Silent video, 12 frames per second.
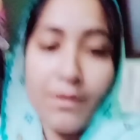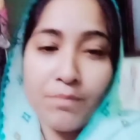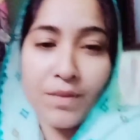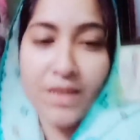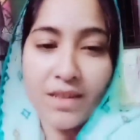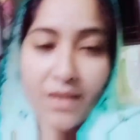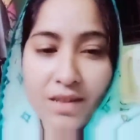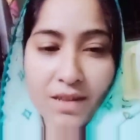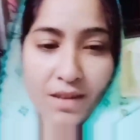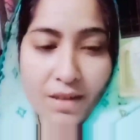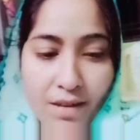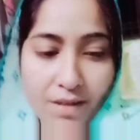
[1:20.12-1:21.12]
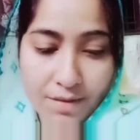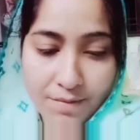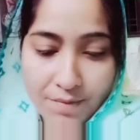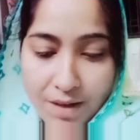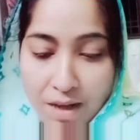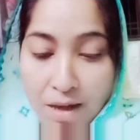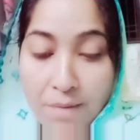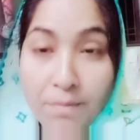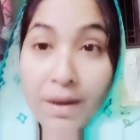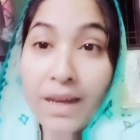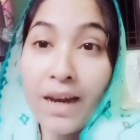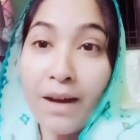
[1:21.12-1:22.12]
मच्छर
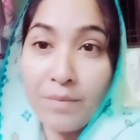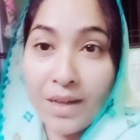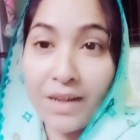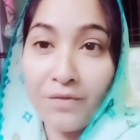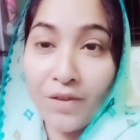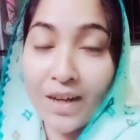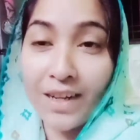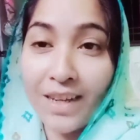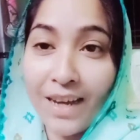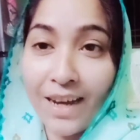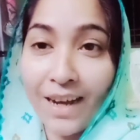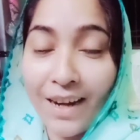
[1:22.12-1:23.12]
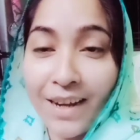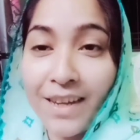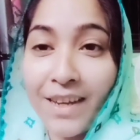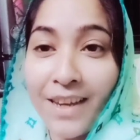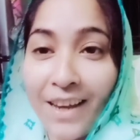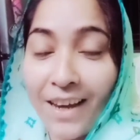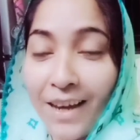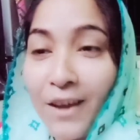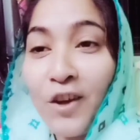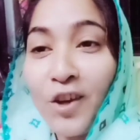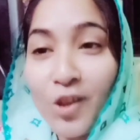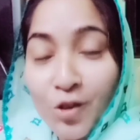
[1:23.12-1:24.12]
भाई हमने इन्वेंट किया है हालांकि ये
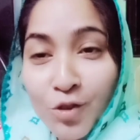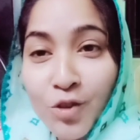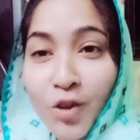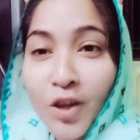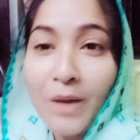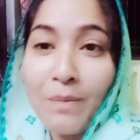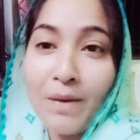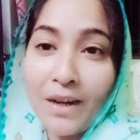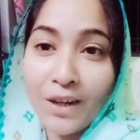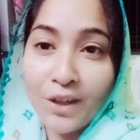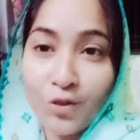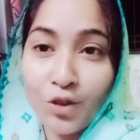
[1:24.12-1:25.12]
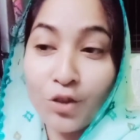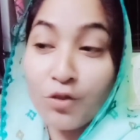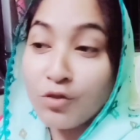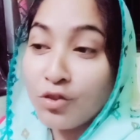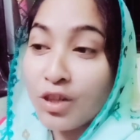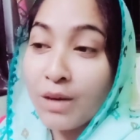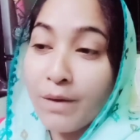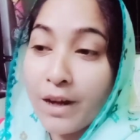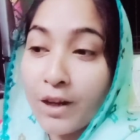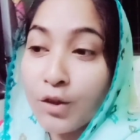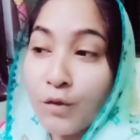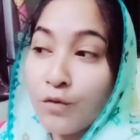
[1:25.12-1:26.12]
दूसरों की मेहनत होती है दूसरों की
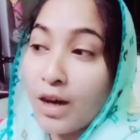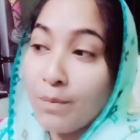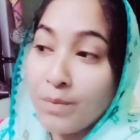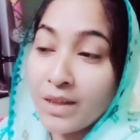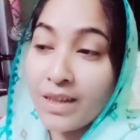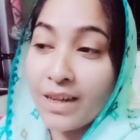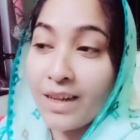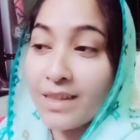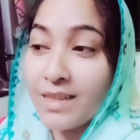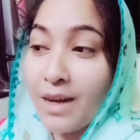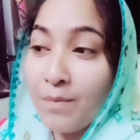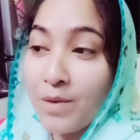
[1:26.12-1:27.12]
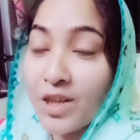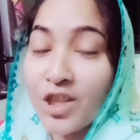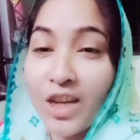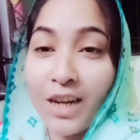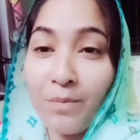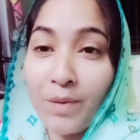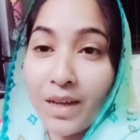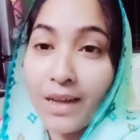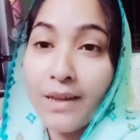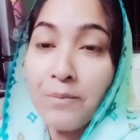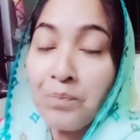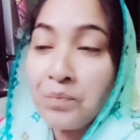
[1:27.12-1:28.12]
मेहनत को वो अपने तरीके से अपने चैनल पे
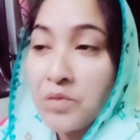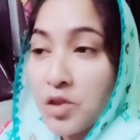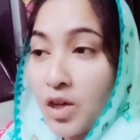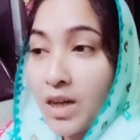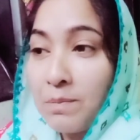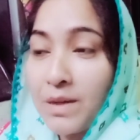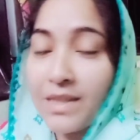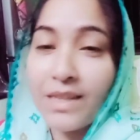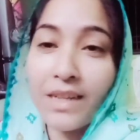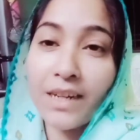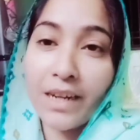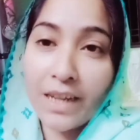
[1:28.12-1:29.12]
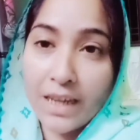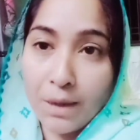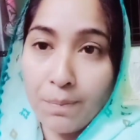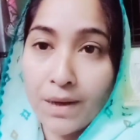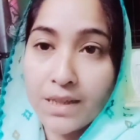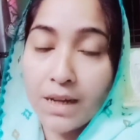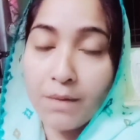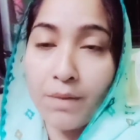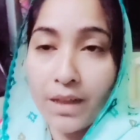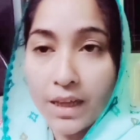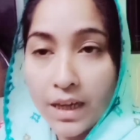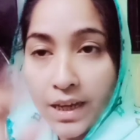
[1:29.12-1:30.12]
जो है ना प्रेजेंट करके ये पैसे
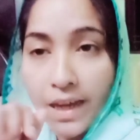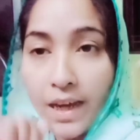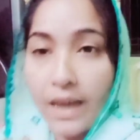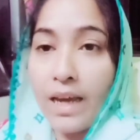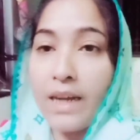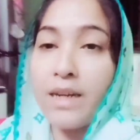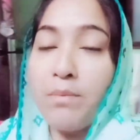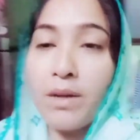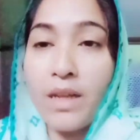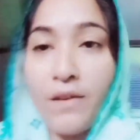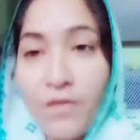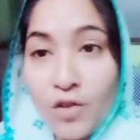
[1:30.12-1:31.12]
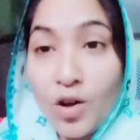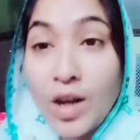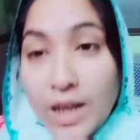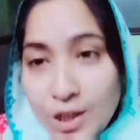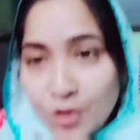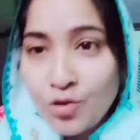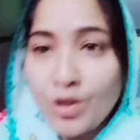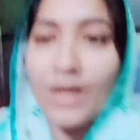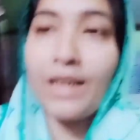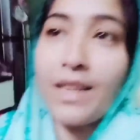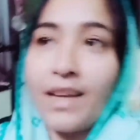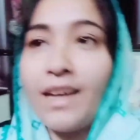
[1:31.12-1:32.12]
कमाते हैं ये एक नंबर के फ्रॉड इसको
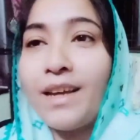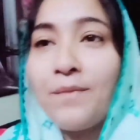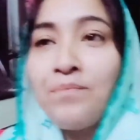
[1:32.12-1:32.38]
कहते हैं